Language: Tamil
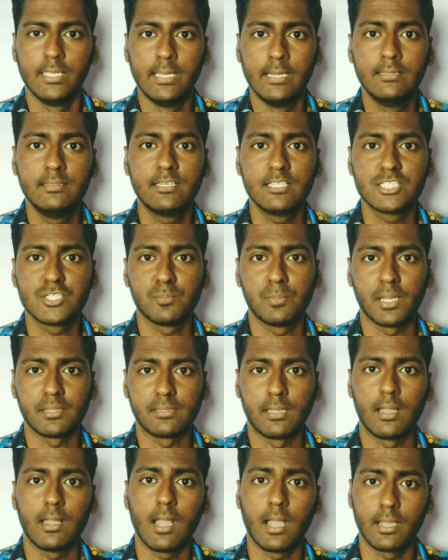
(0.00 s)
எழுந்திரிச்சு
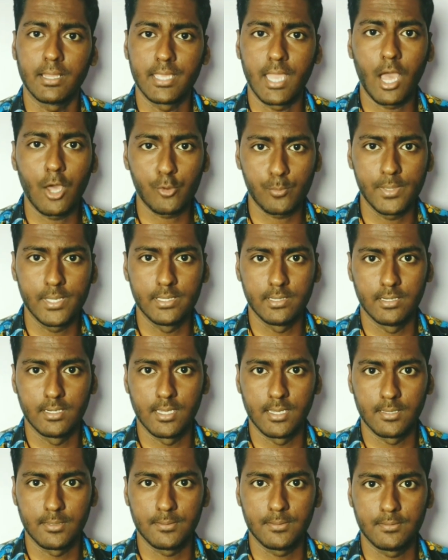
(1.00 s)
பார்த்தா அங்க யாருமே
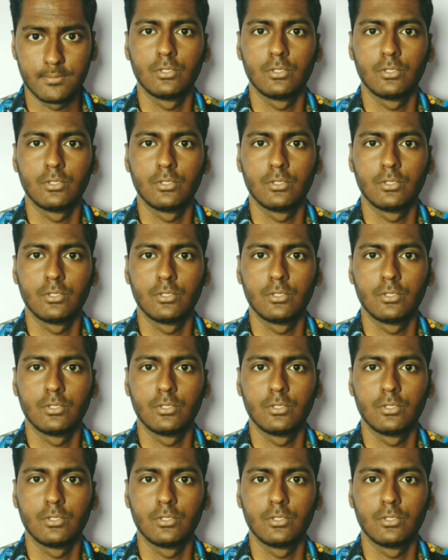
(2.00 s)
இல்ல